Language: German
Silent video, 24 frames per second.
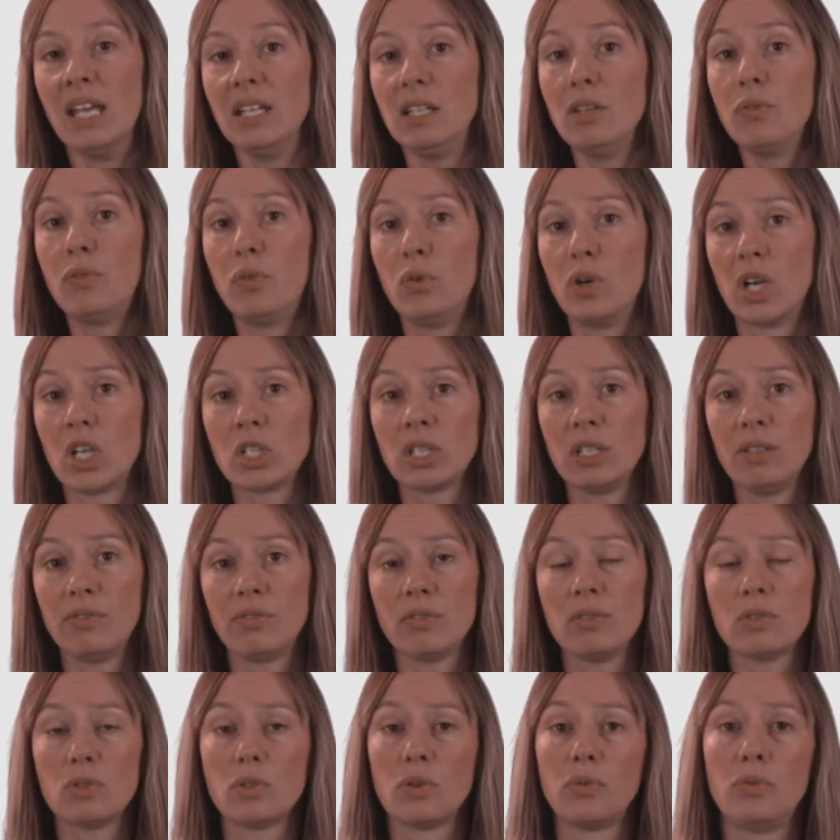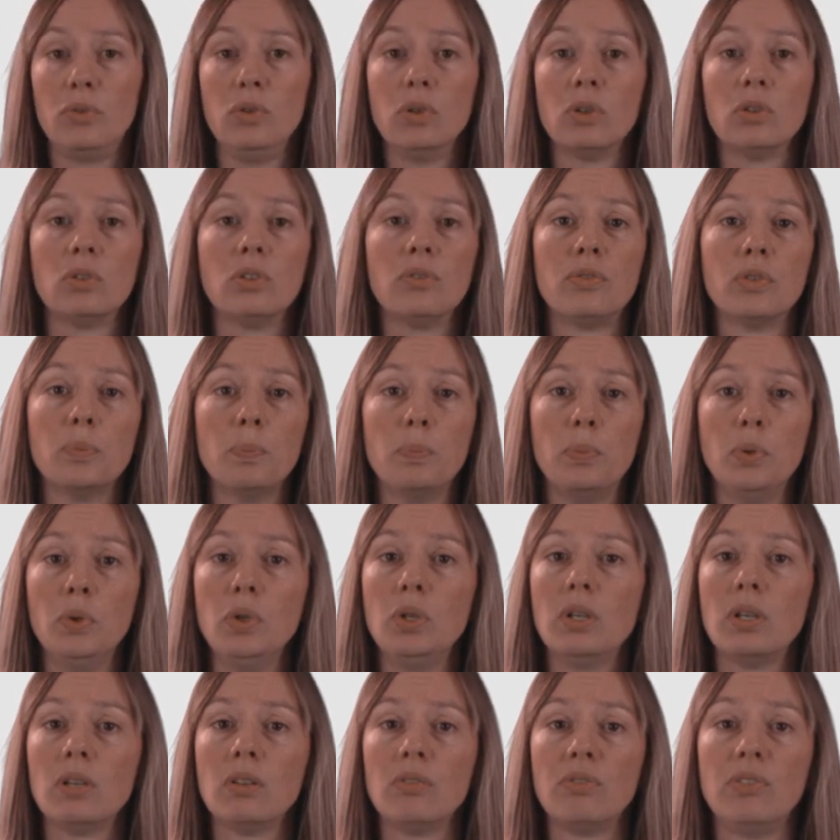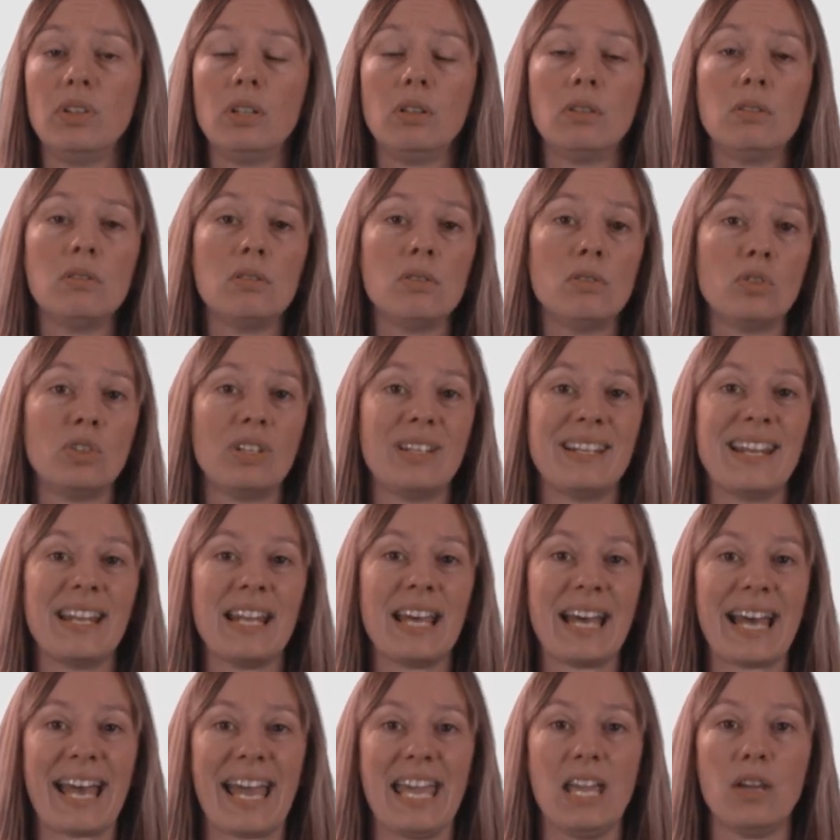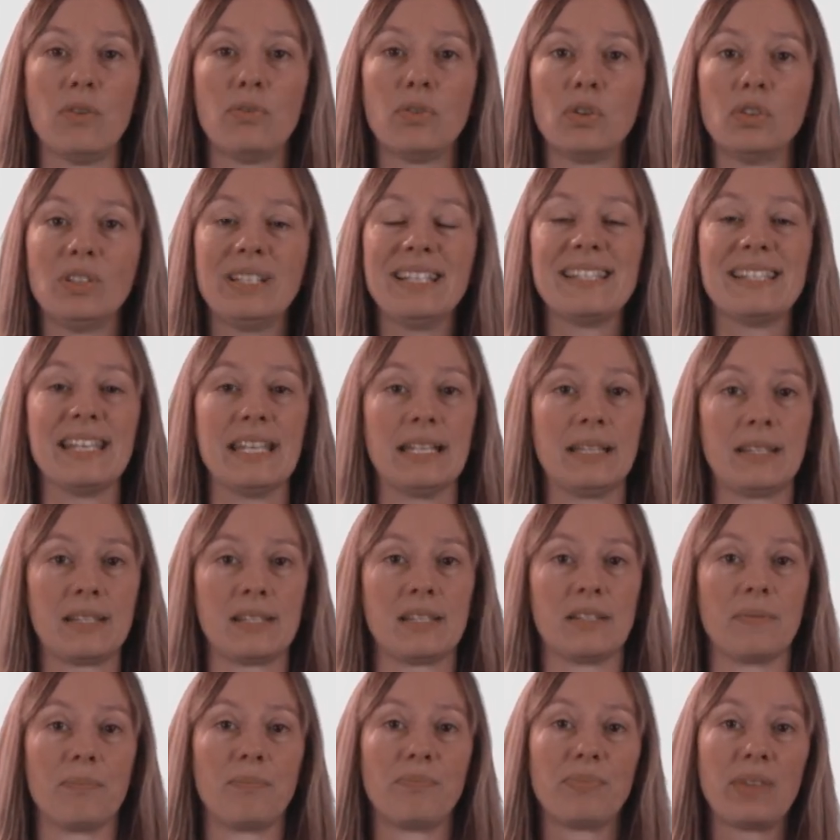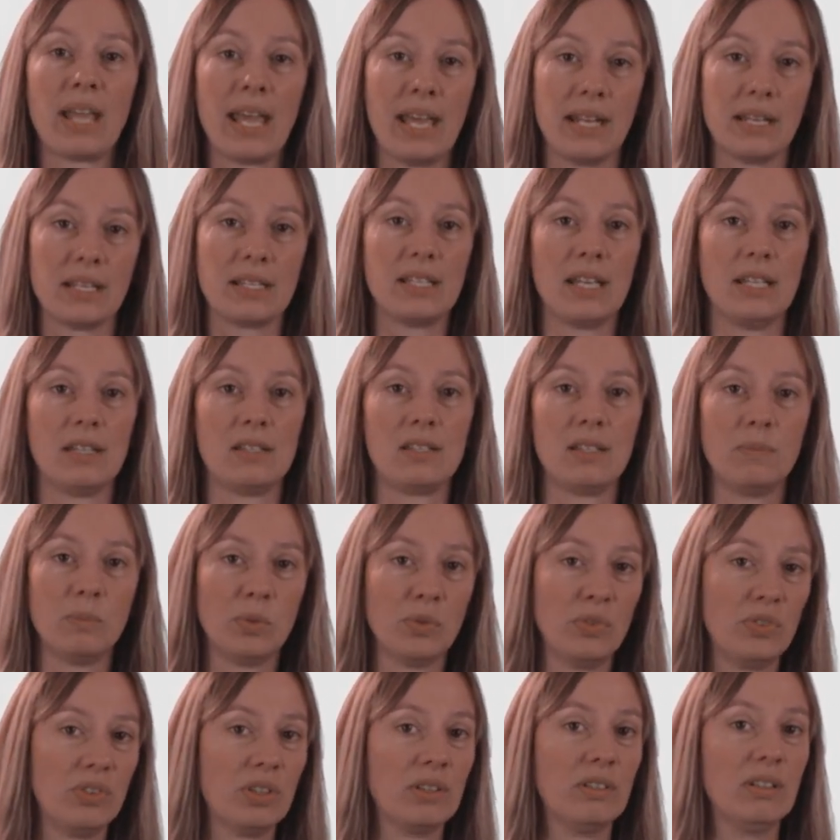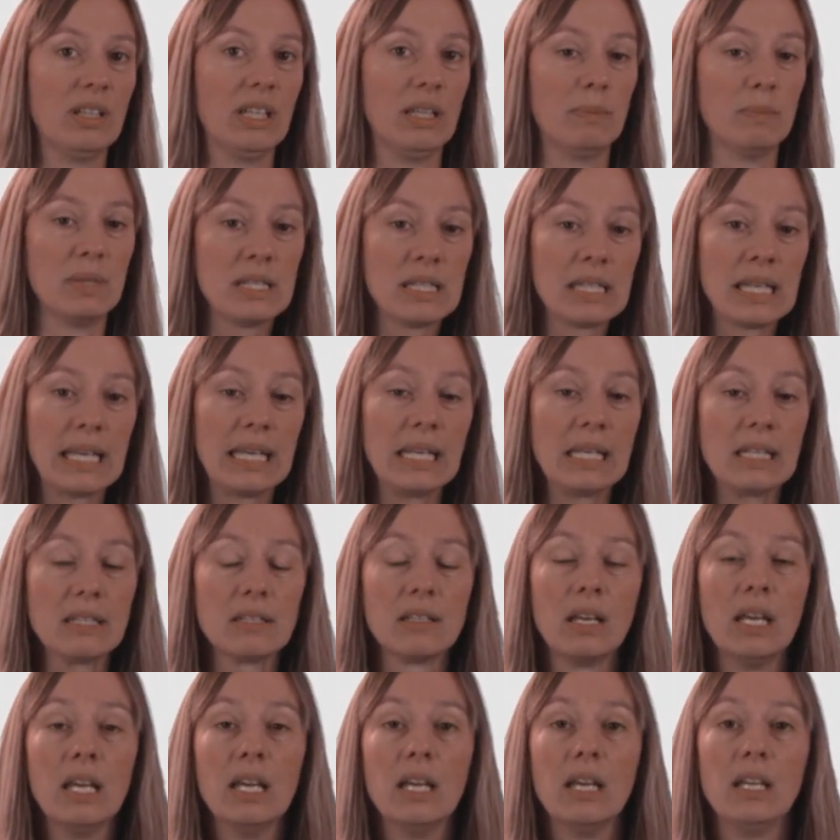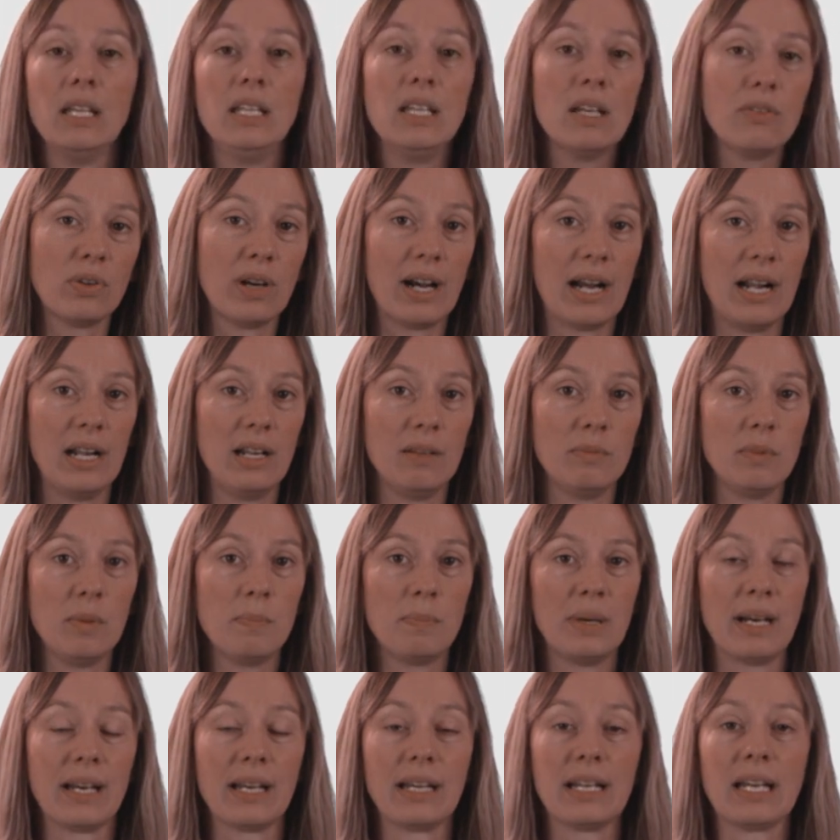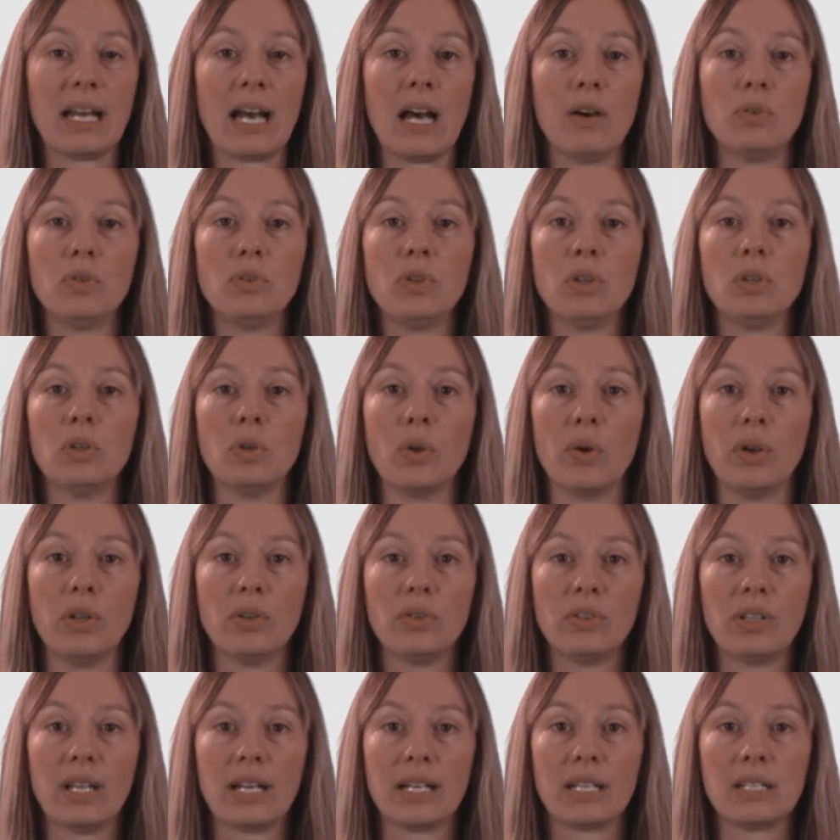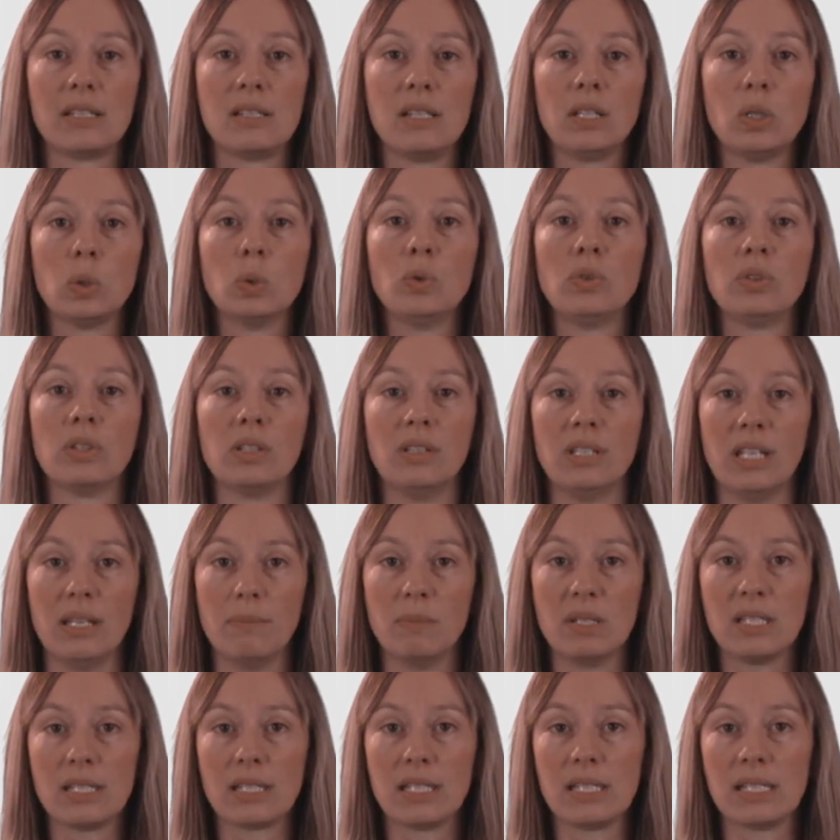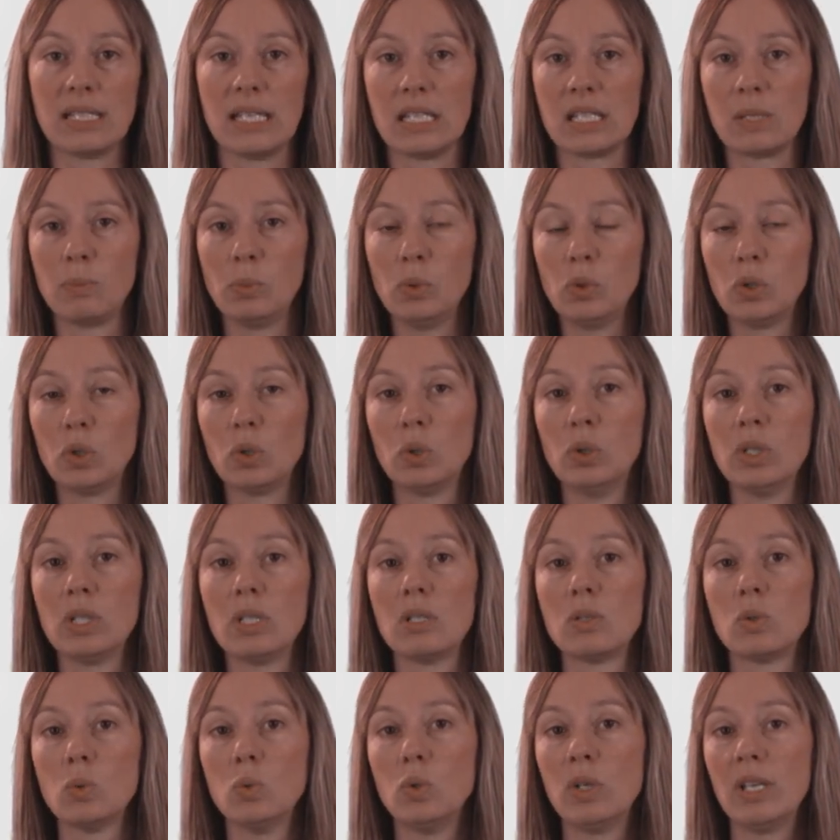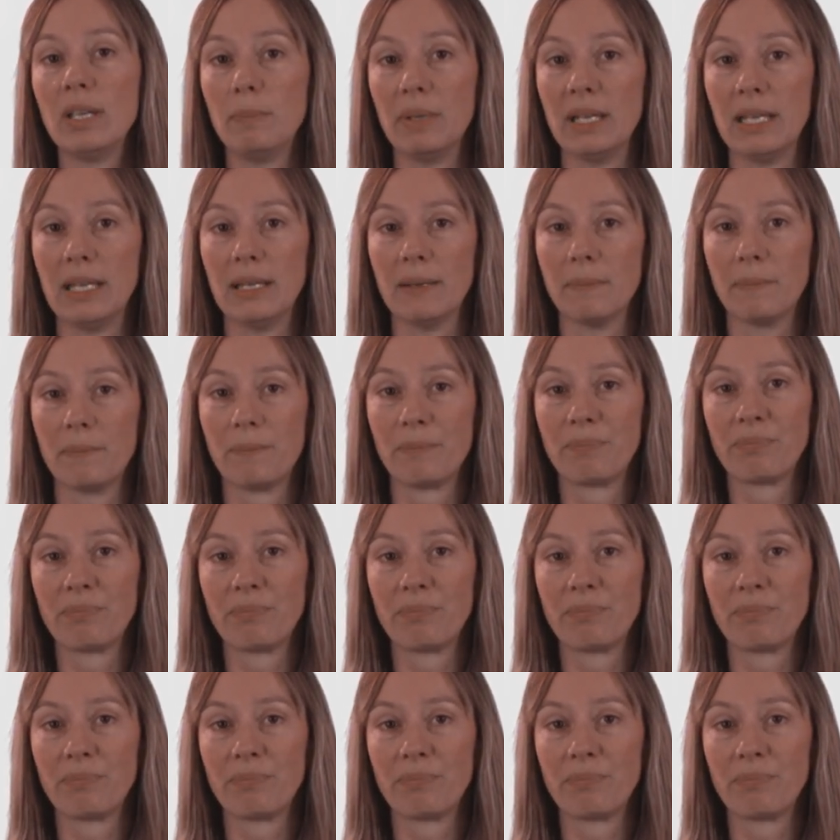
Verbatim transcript: Die Vorschriften zur Führung von Büchern finden Sie nun in einer Reihe von Gesetzen. Einerseits im Unternehmensrecht, hier vor allem im 189 Unternehmensgesetzbuch kurz UGB.